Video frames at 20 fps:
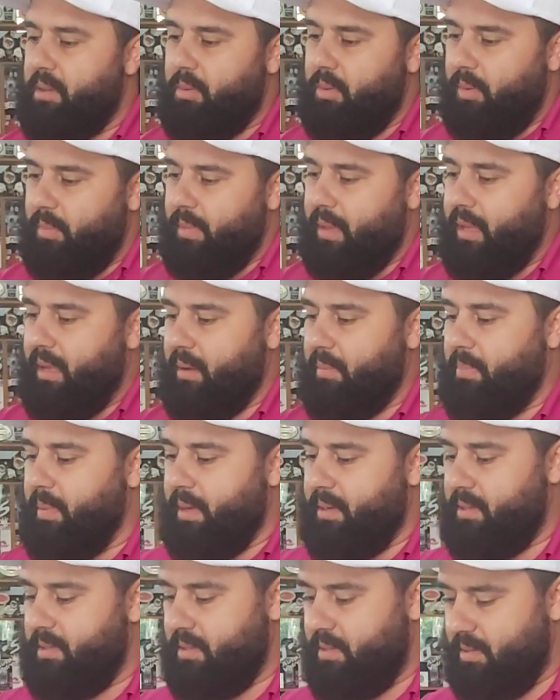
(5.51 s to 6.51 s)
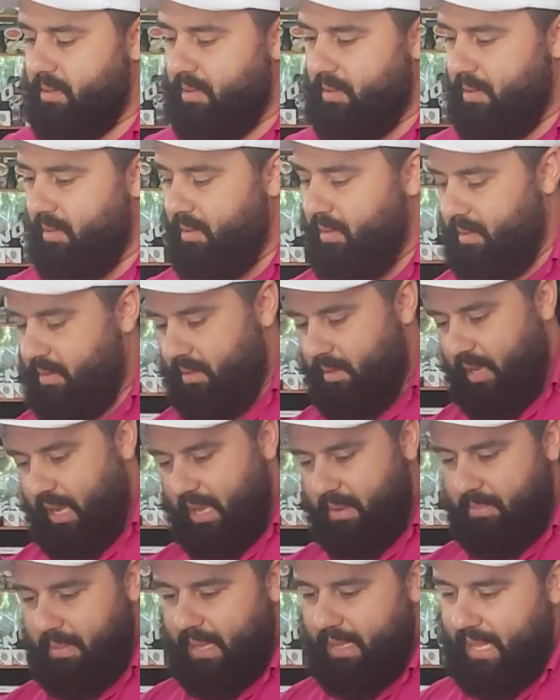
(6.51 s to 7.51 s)
do homem rapaz. A
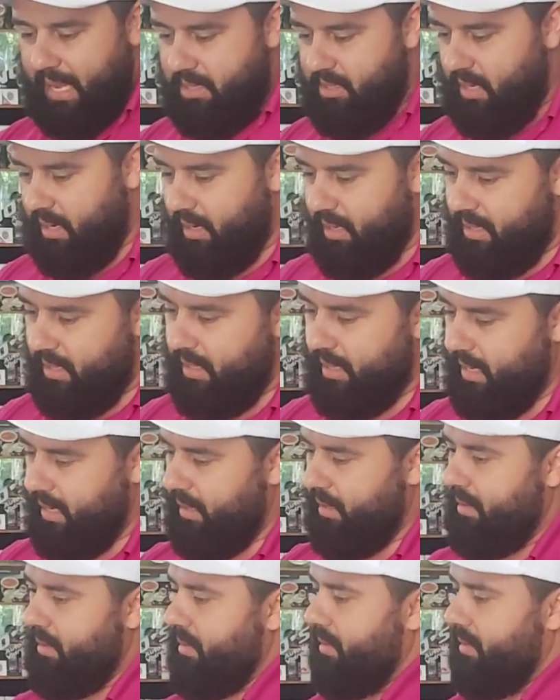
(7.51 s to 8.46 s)
embalagem é linda, né?